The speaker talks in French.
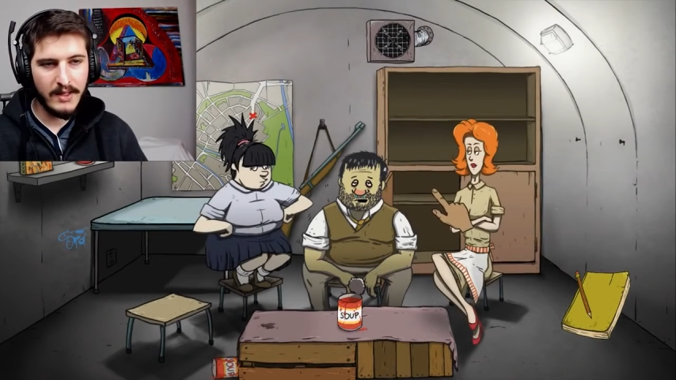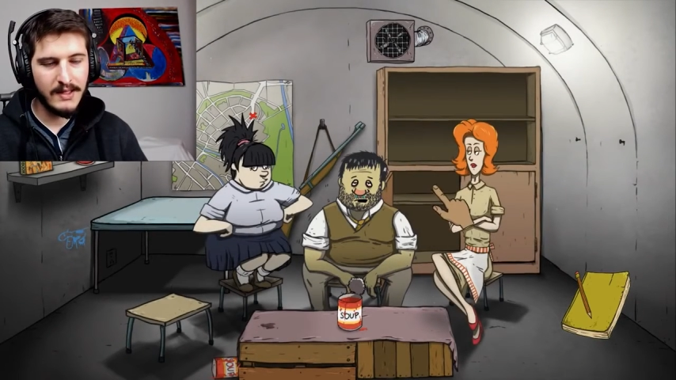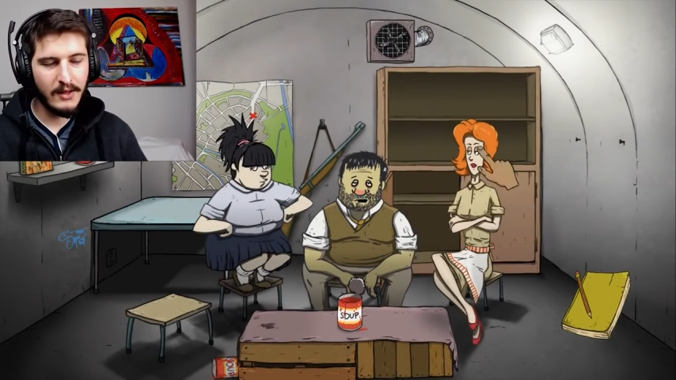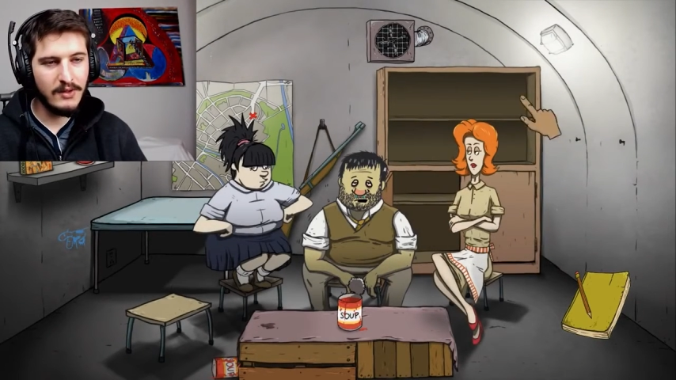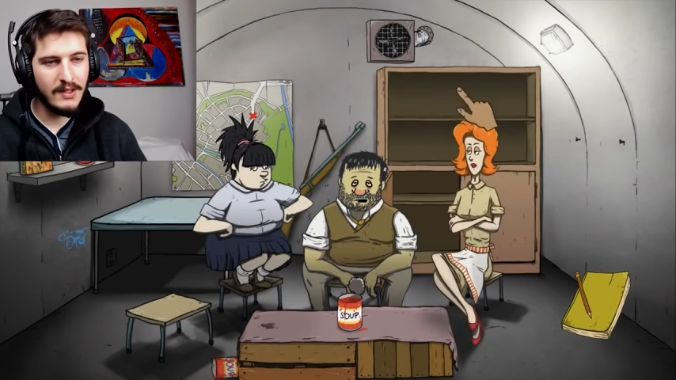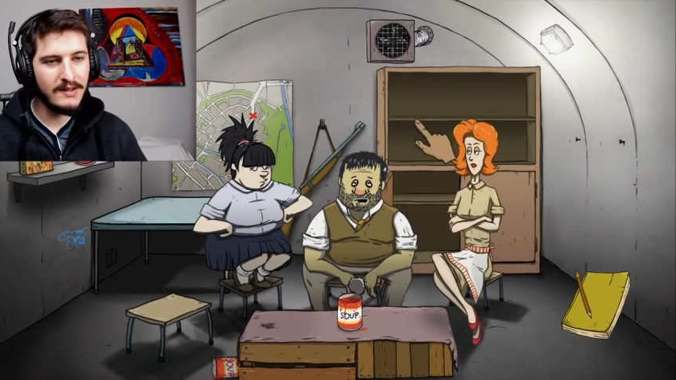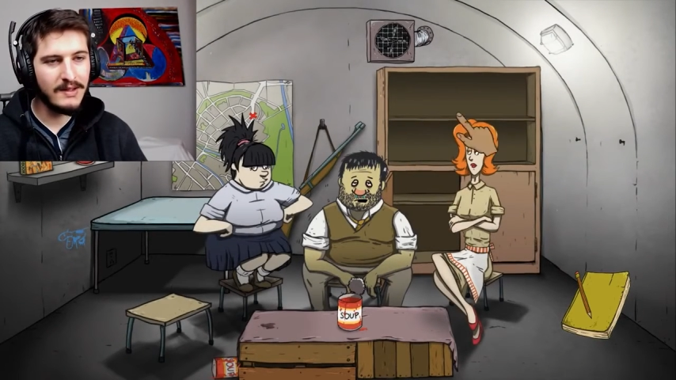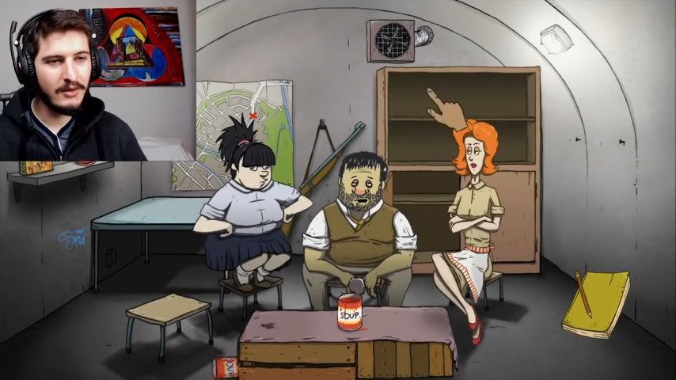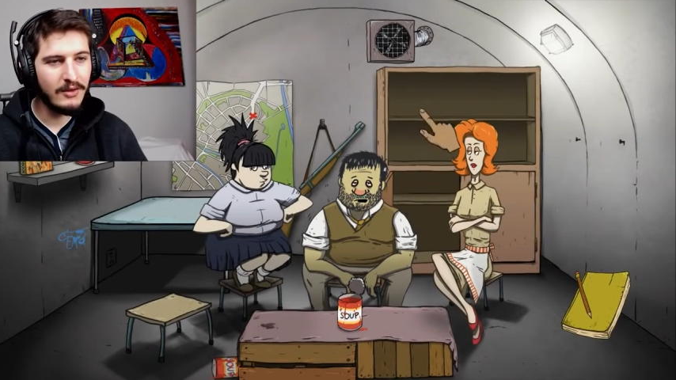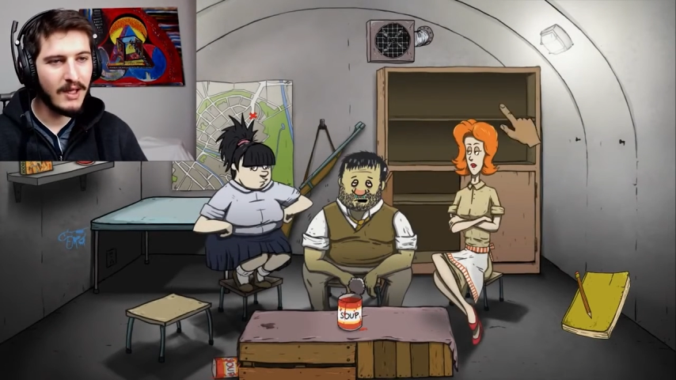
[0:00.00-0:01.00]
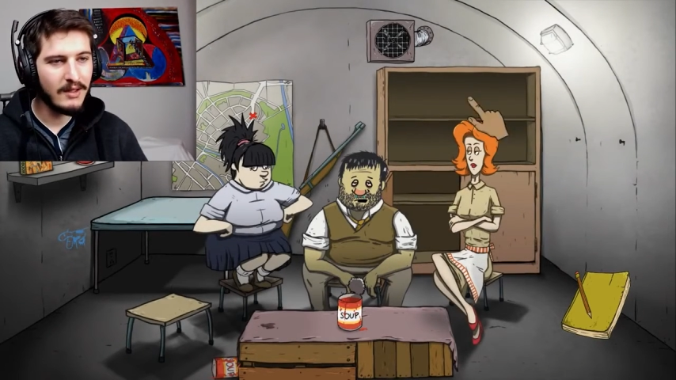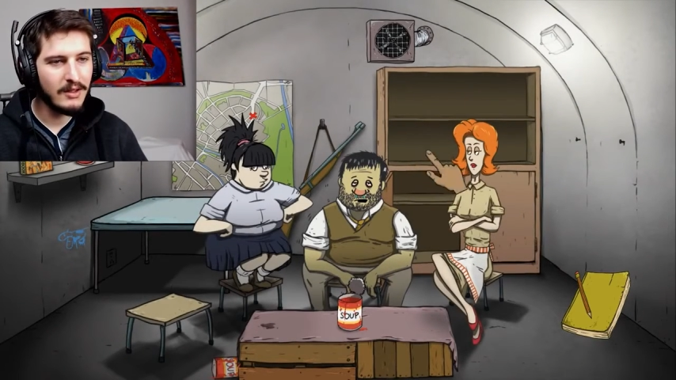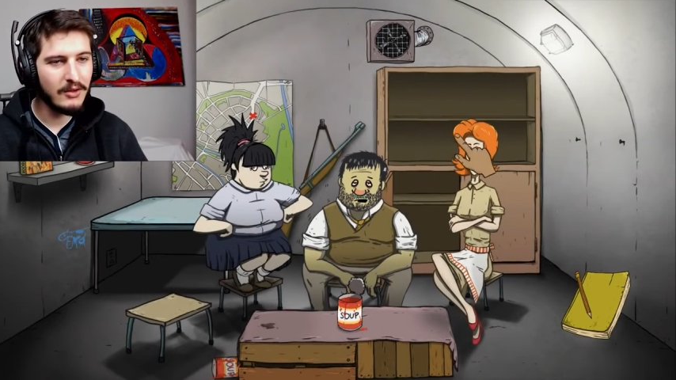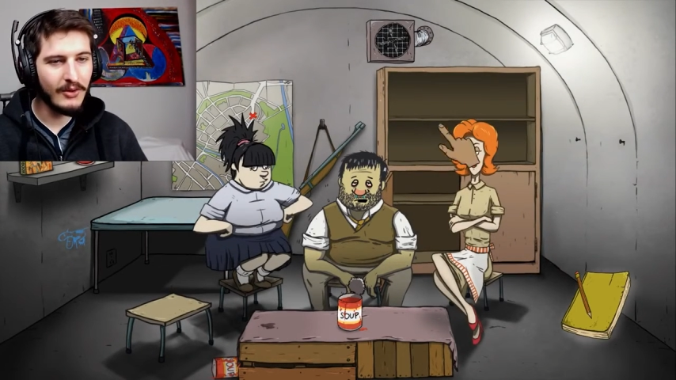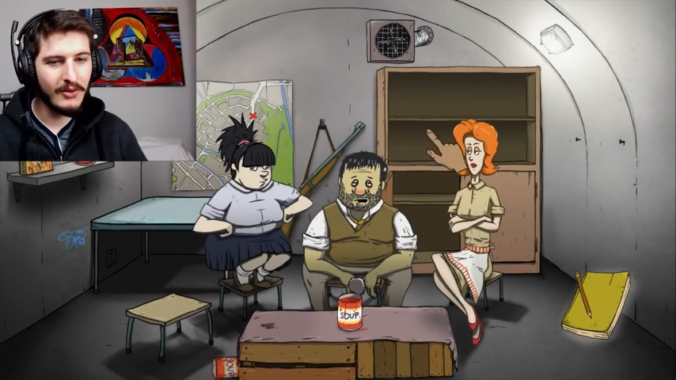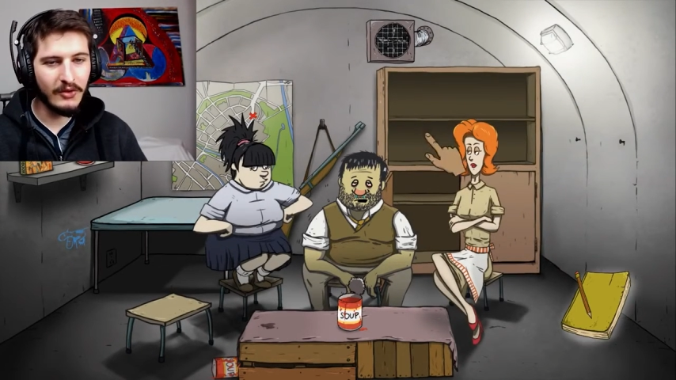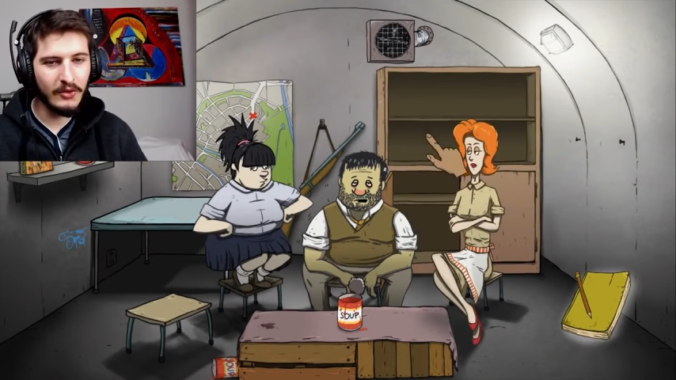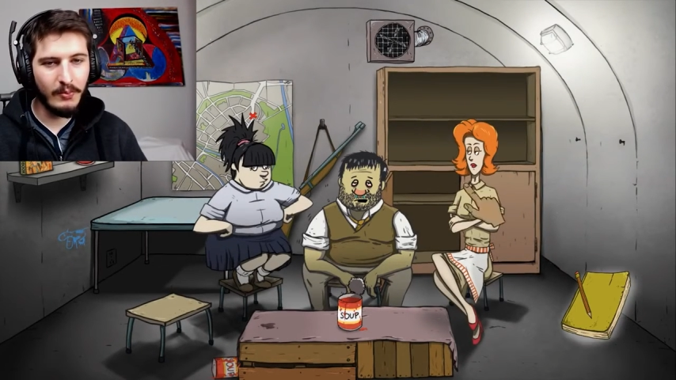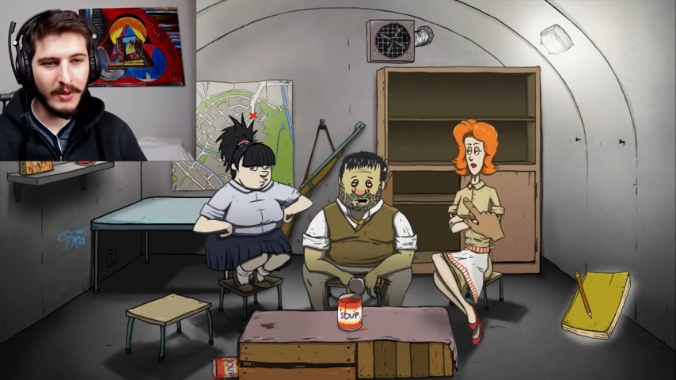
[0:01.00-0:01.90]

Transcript: ça a utilisé le dernier truc de soupe